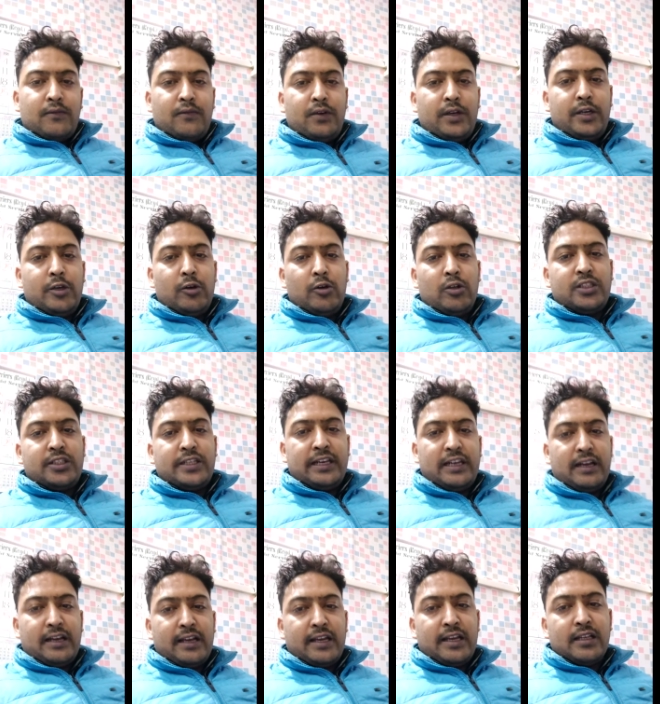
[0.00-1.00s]
वीडियो अच्छी
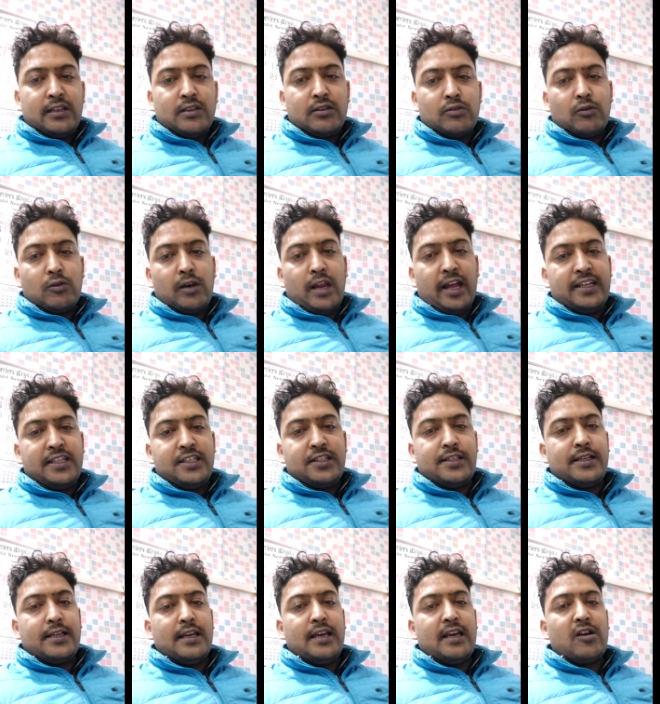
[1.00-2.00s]
लगे तो लाइक
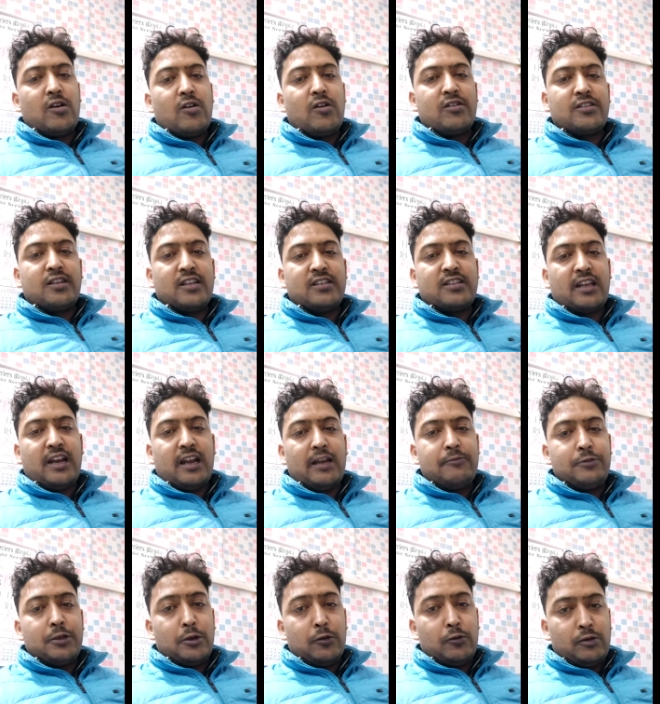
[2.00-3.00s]
शेयर और सब्सक्राइब
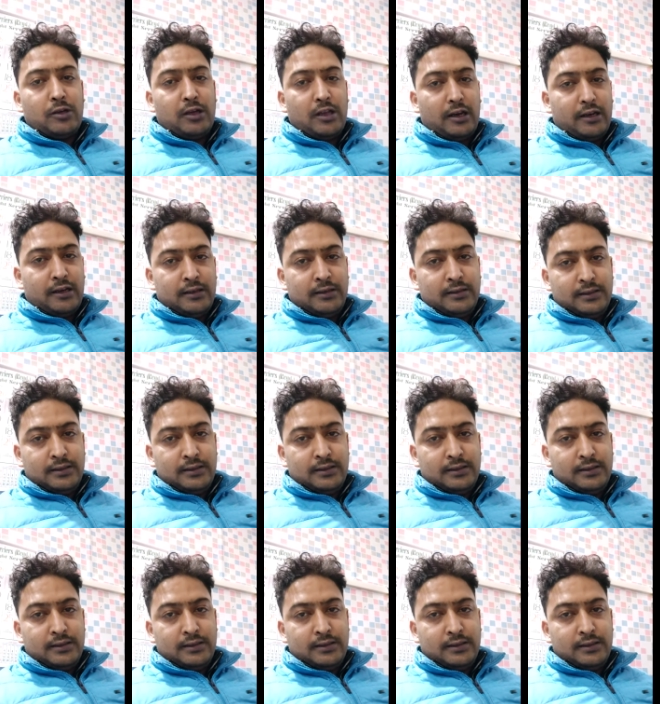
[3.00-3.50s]
ज़रूर करें